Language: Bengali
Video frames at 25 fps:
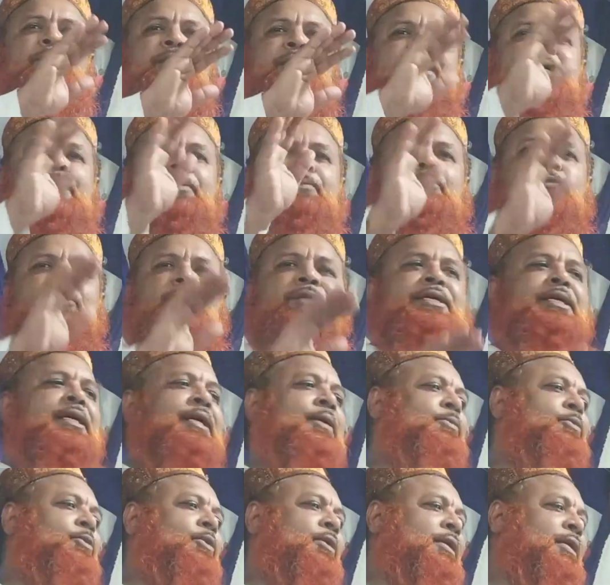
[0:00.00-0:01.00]
বুলিয়ে বুলিয়ে
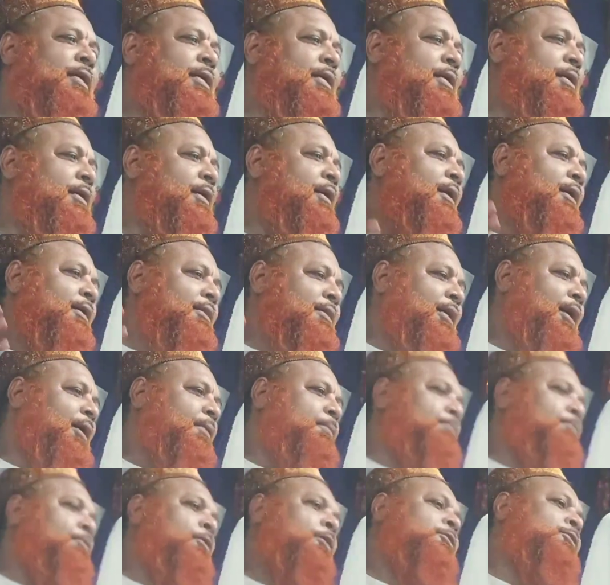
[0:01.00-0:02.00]
বুলিয়ে তার
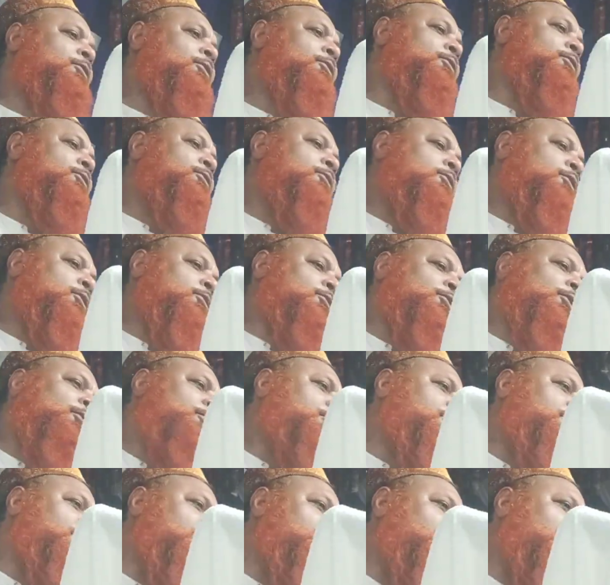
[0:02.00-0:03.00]
পছন্দ
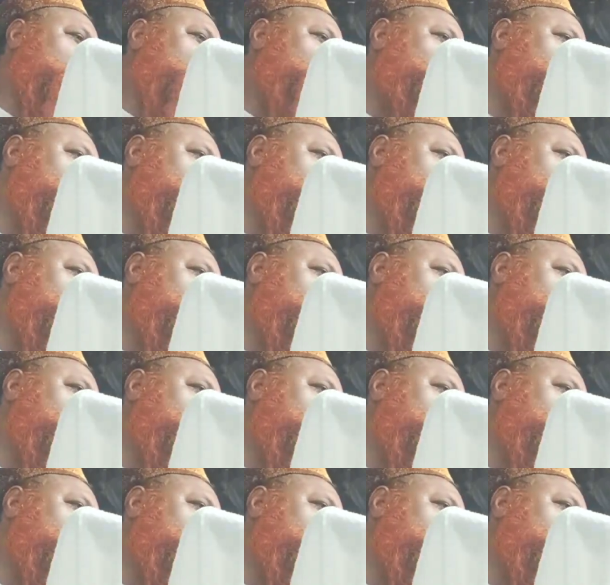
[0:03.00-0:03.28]
যতক্ষণ না